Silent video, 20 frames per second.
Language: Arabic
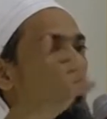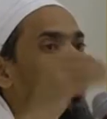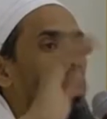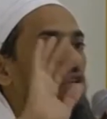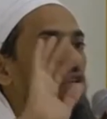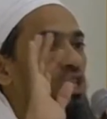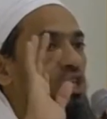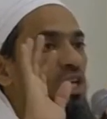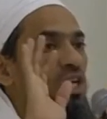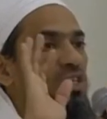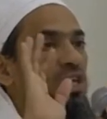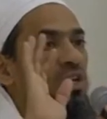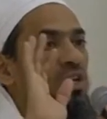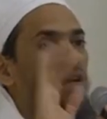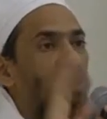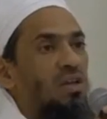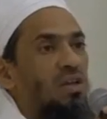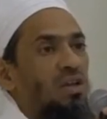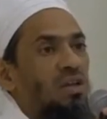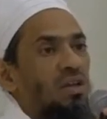
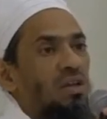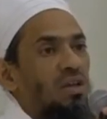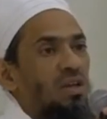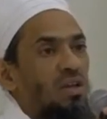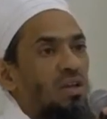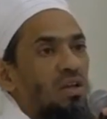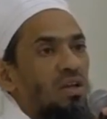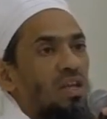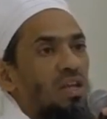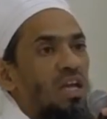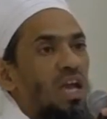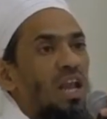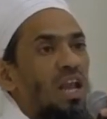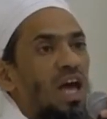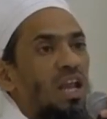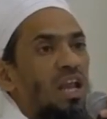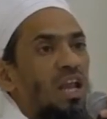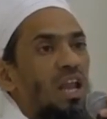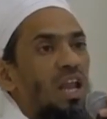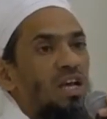وخشية
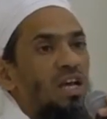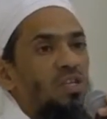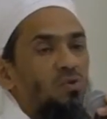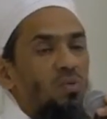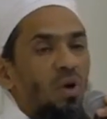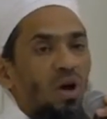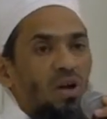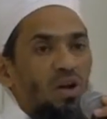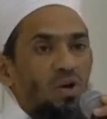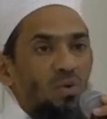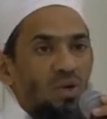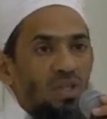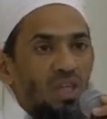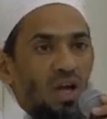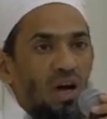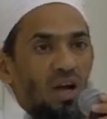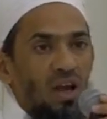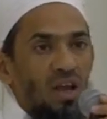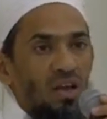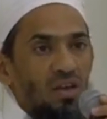لجلال الله سبحانه
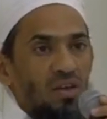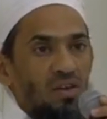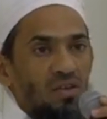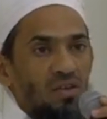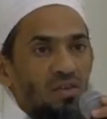وتعالى